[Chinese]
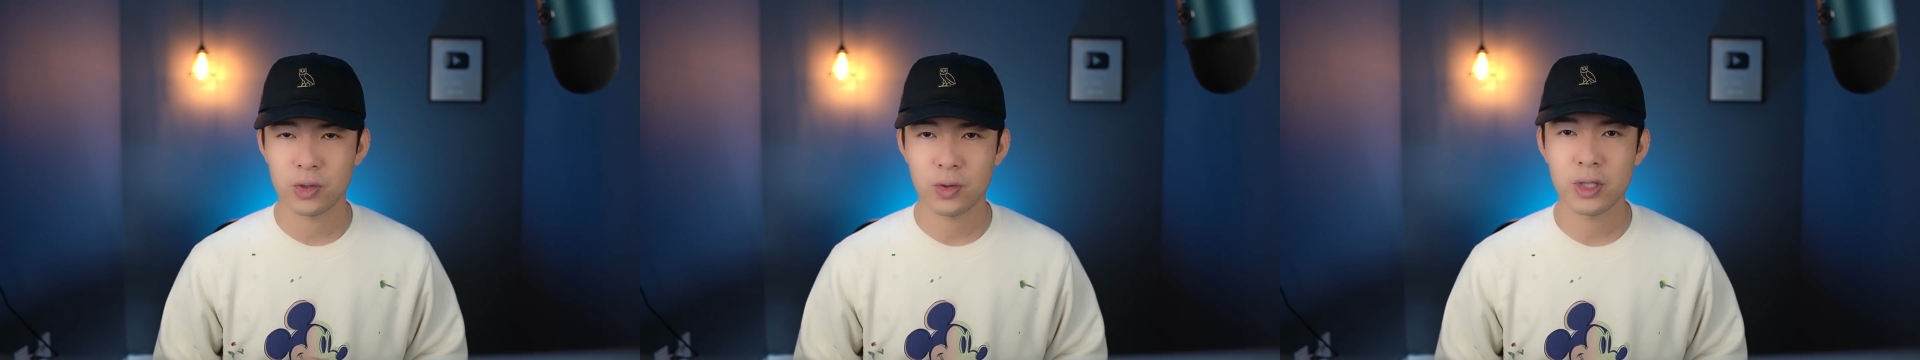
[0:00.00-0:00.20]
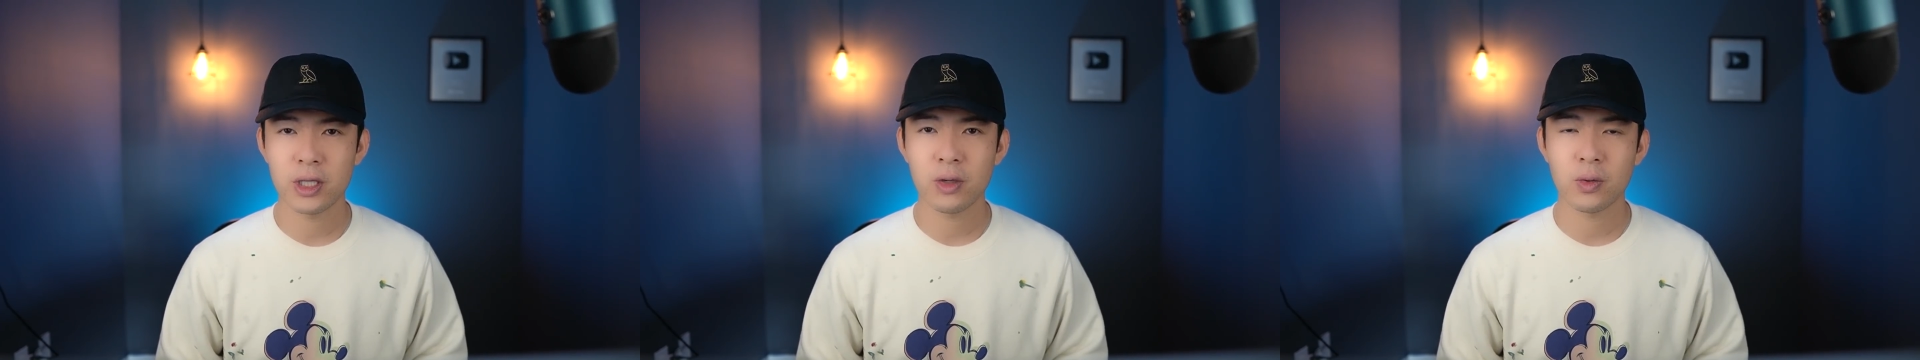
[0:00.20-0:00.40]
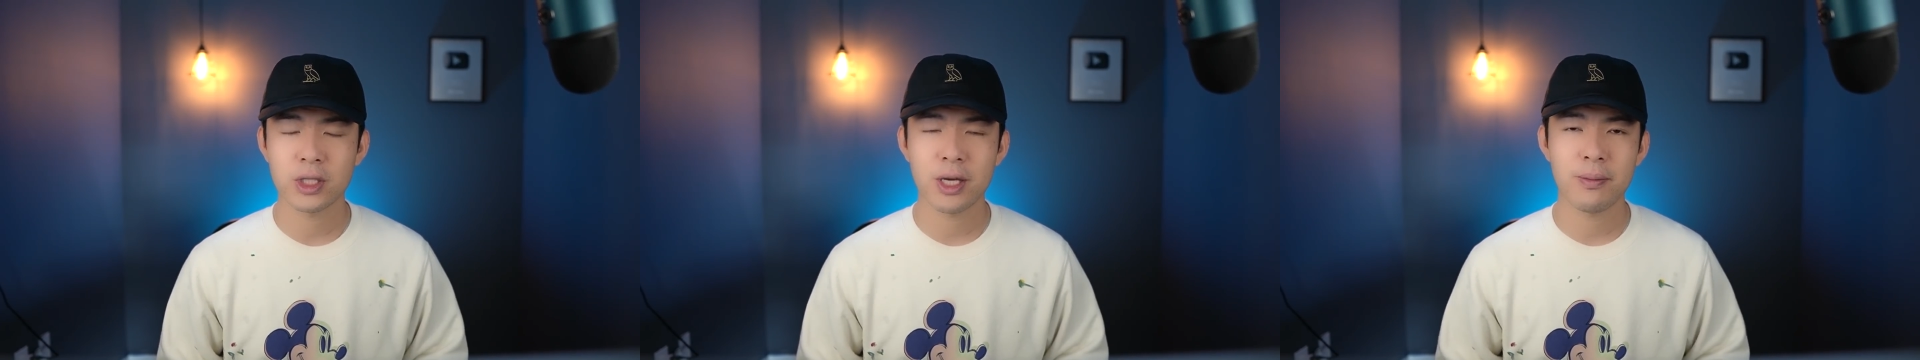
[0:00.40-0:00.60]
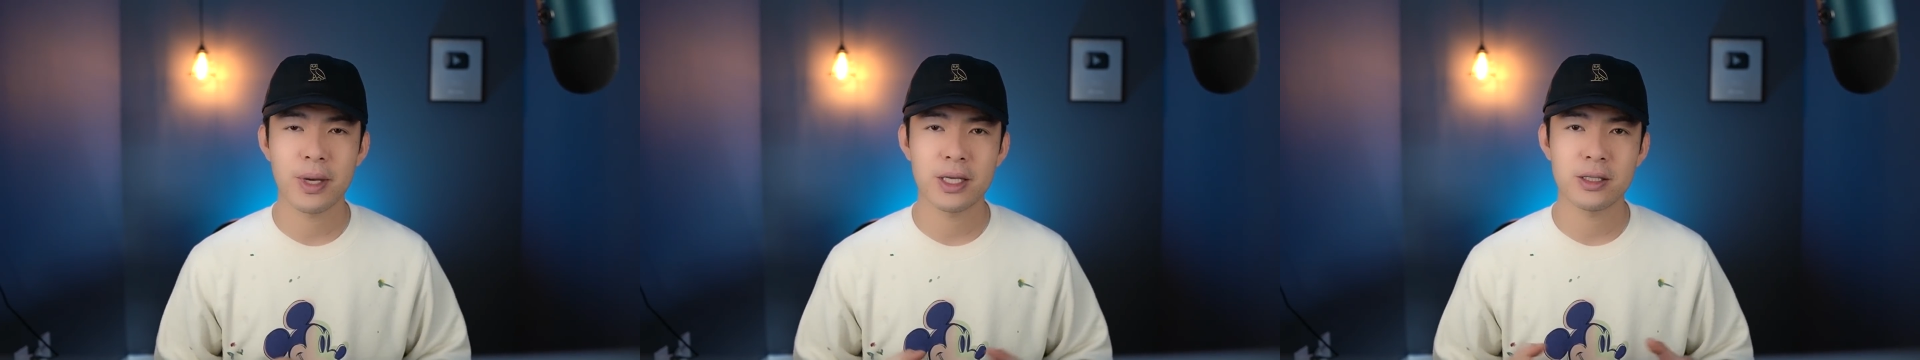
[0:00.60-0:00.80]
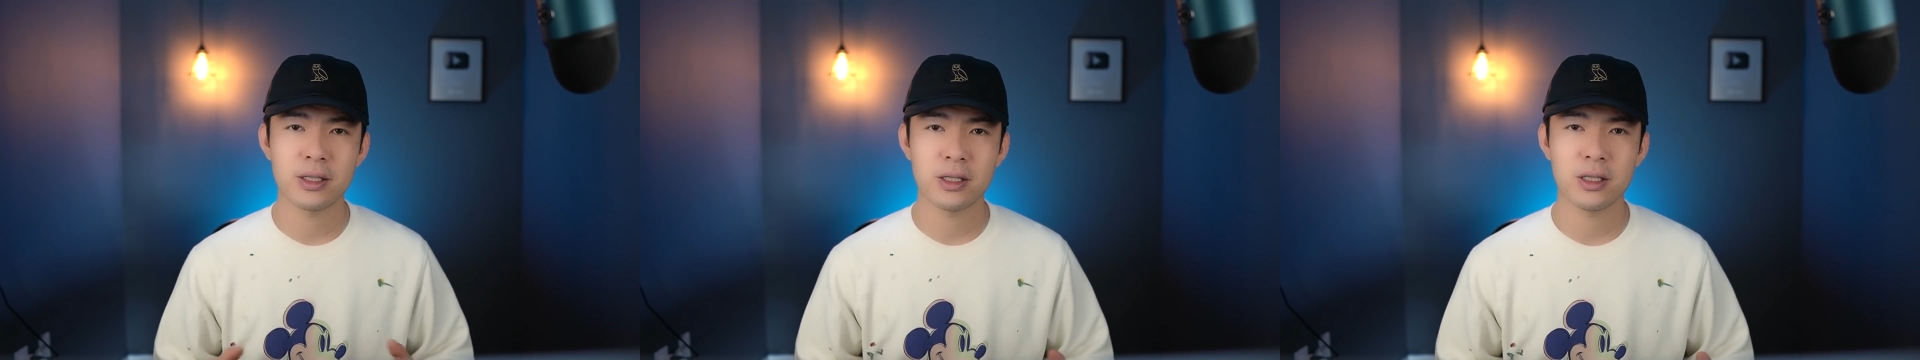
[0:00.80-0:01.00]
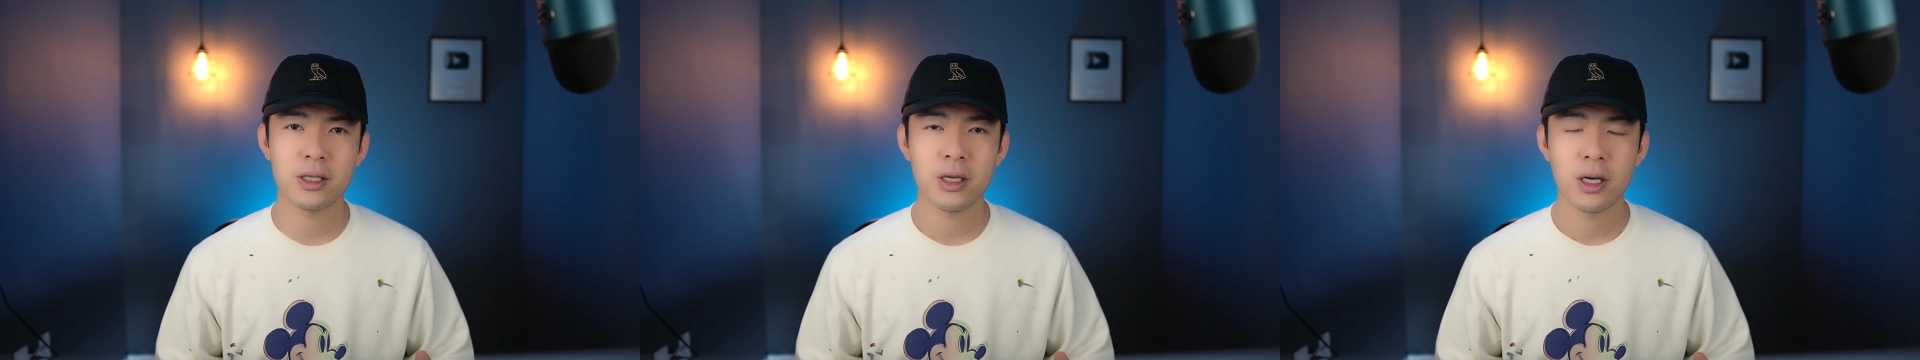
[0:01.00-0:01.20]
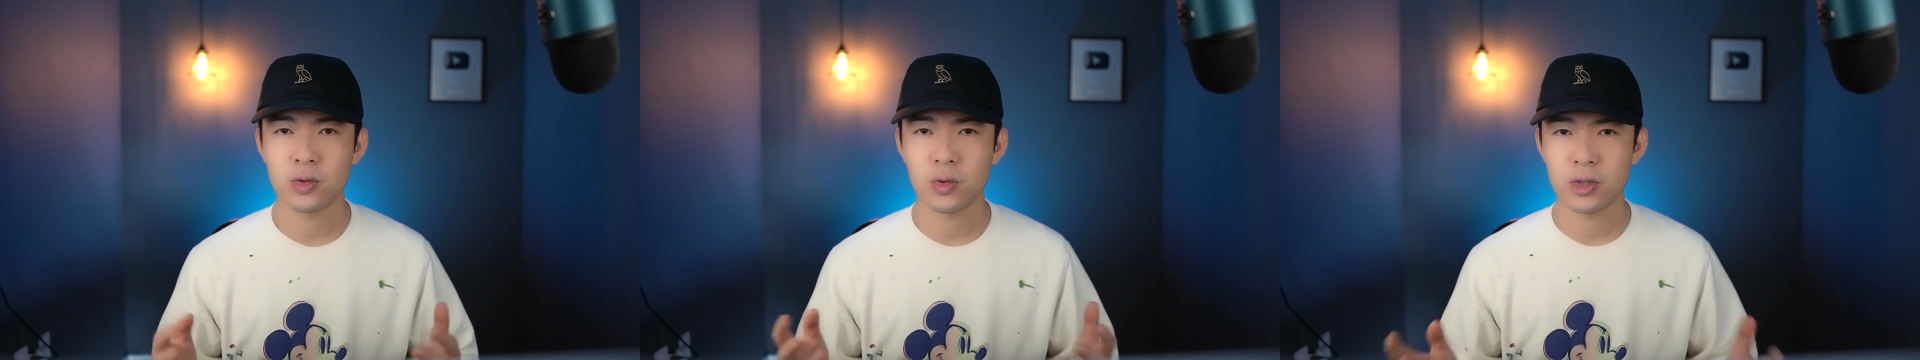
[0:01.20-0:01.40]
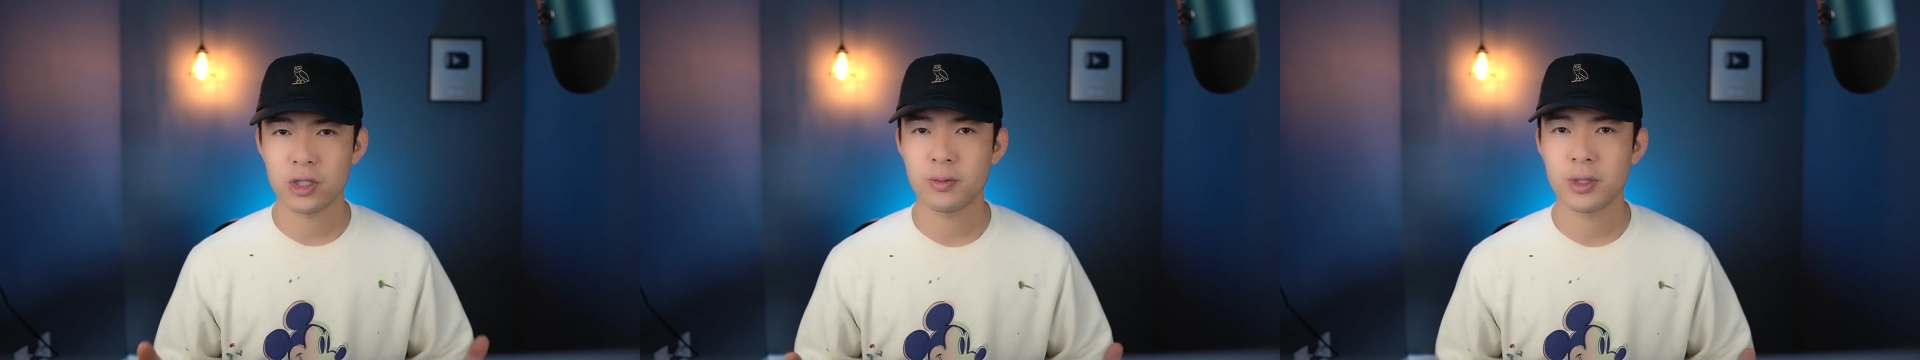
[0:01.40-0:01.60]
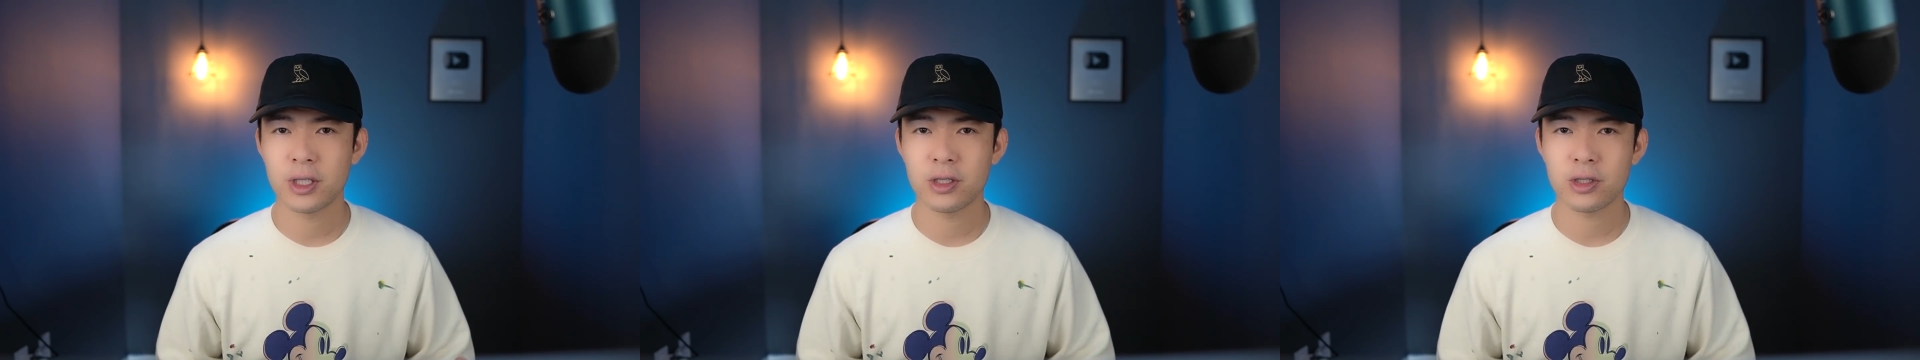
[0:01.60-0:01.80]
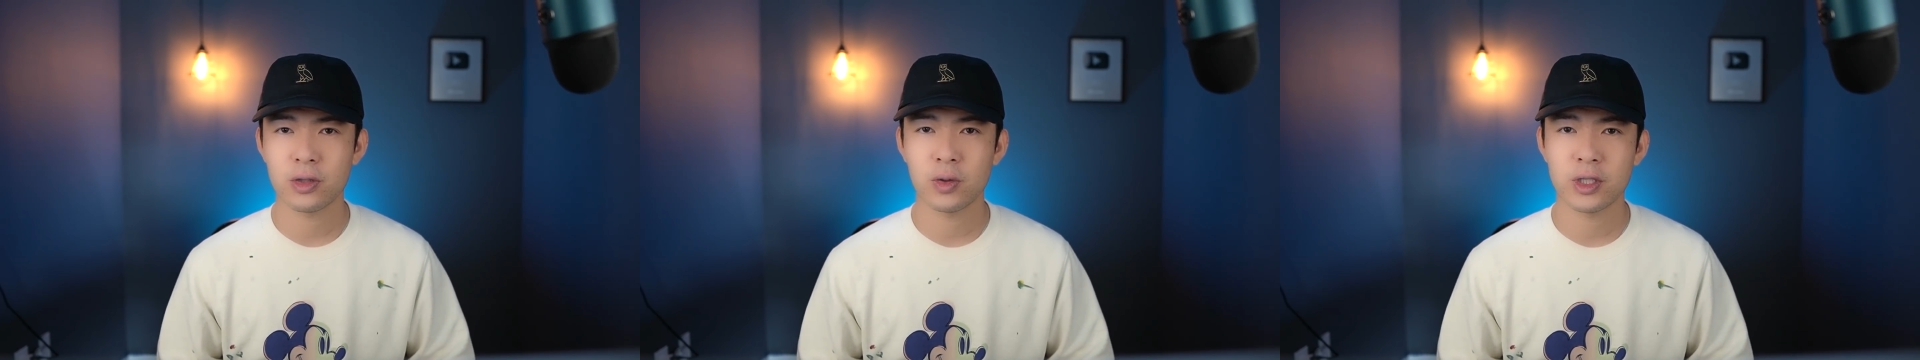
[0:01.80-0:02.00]
所以呢，我在每期做视频。
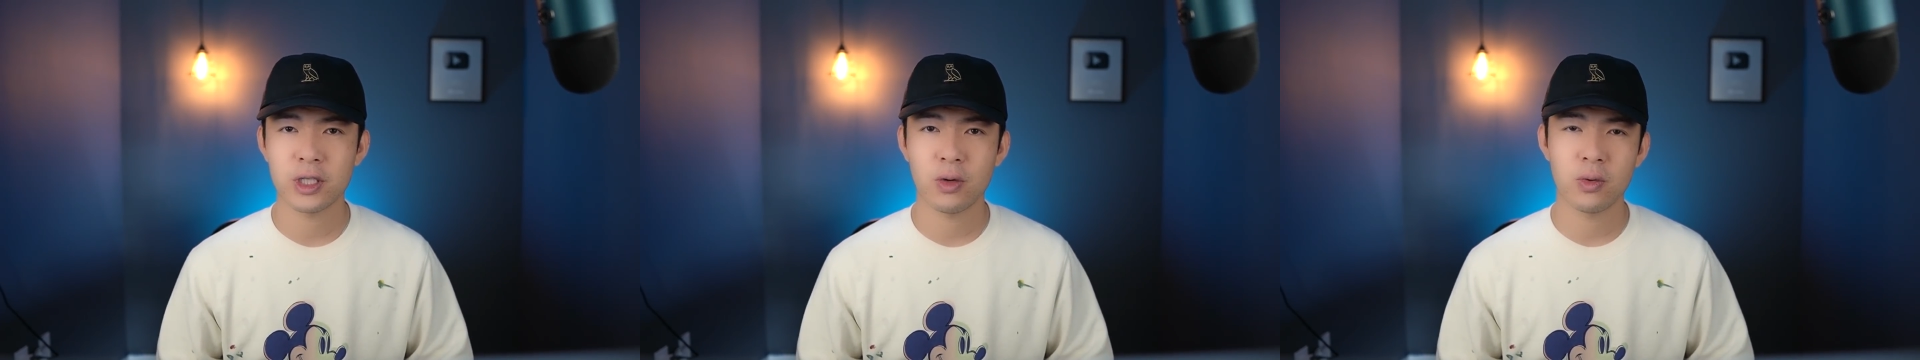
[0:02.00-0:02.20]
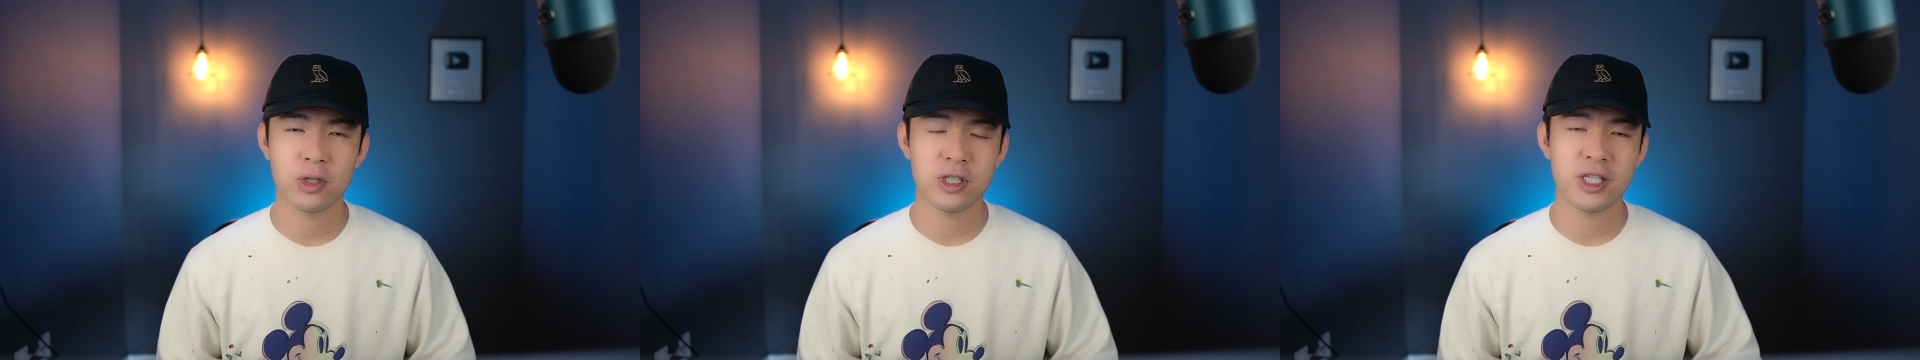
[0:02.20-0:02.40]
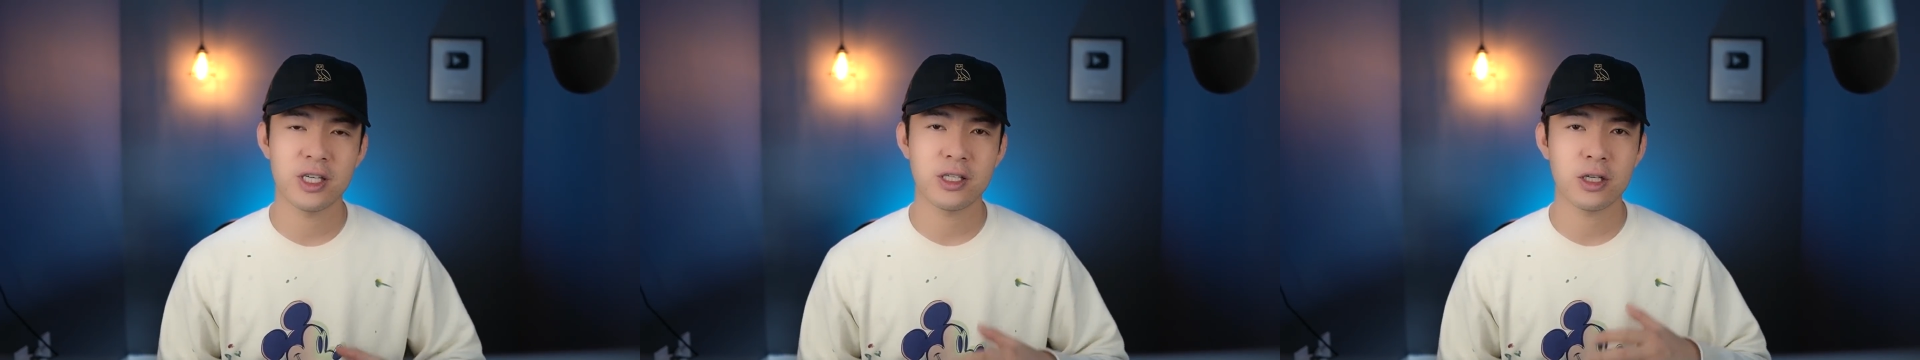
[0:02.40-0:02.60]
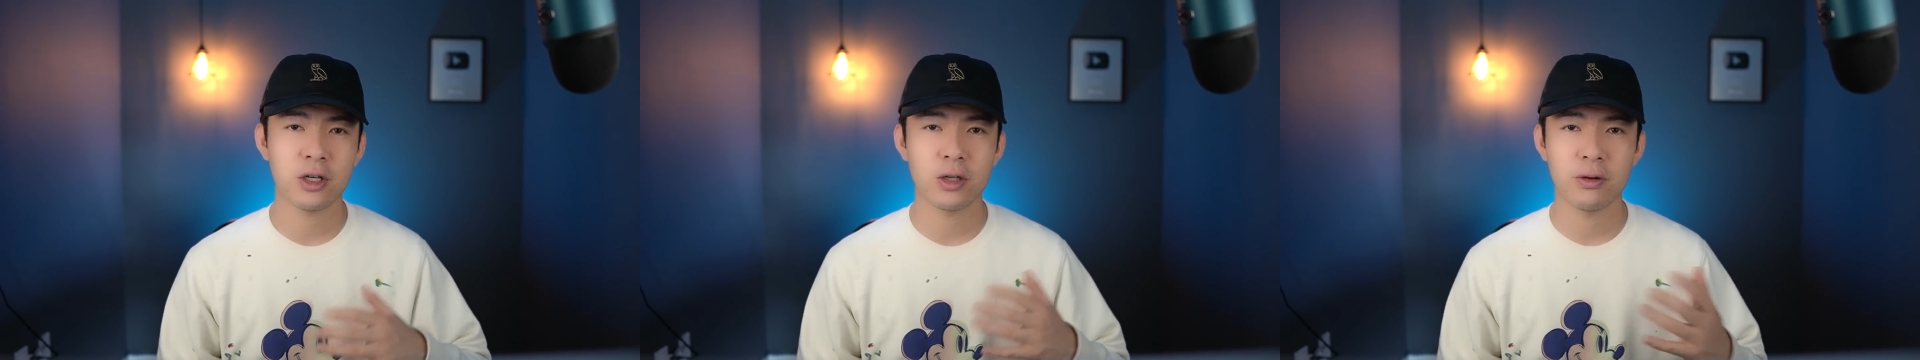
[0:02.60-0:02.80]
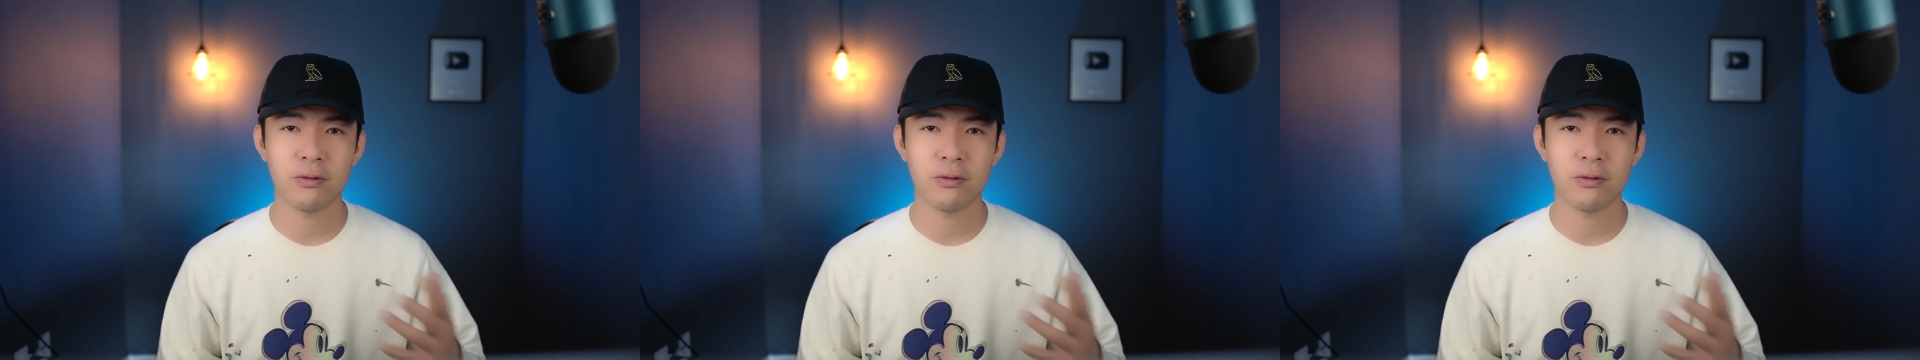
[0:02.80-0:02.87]
的时候呢，像我之前介绍